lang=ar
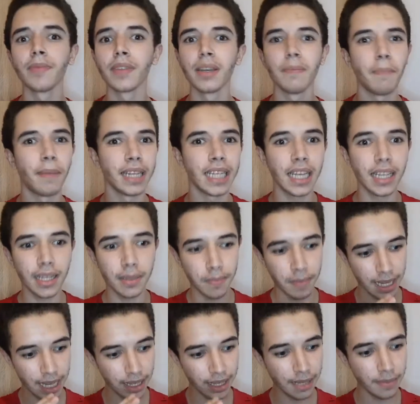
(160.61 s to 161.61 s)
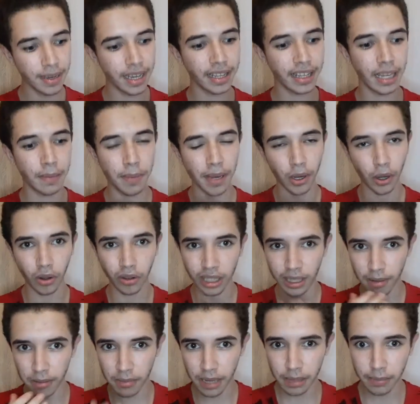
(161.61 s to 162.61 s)
معناها مرات ديما يرتبك قدام
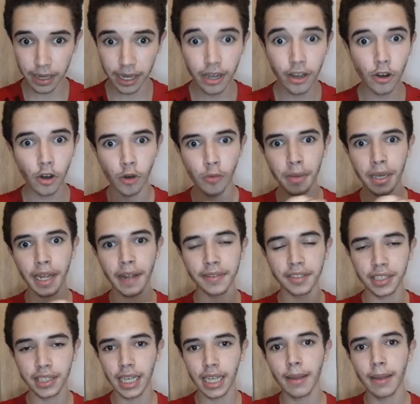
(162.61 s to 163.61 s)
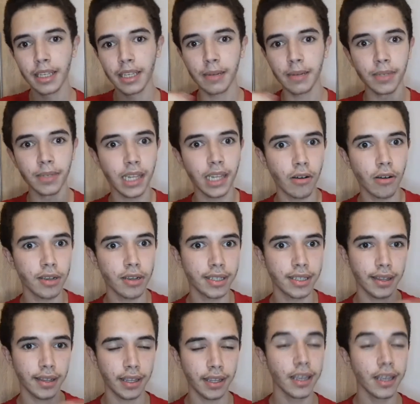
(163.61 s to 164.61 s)
المرمى وما يعرفش يعطي تمريره او
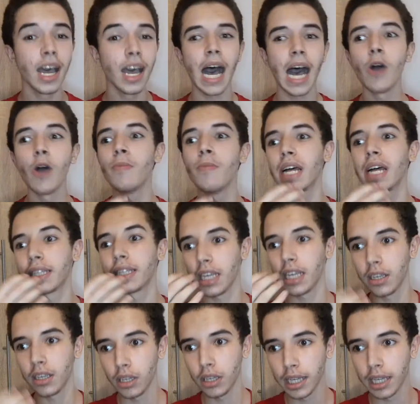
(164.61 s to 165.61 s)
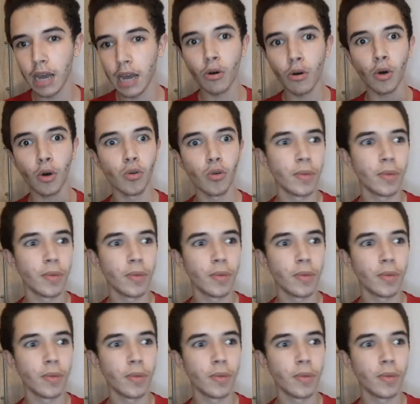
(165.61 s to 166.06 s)
يسدد او مرات يراوغ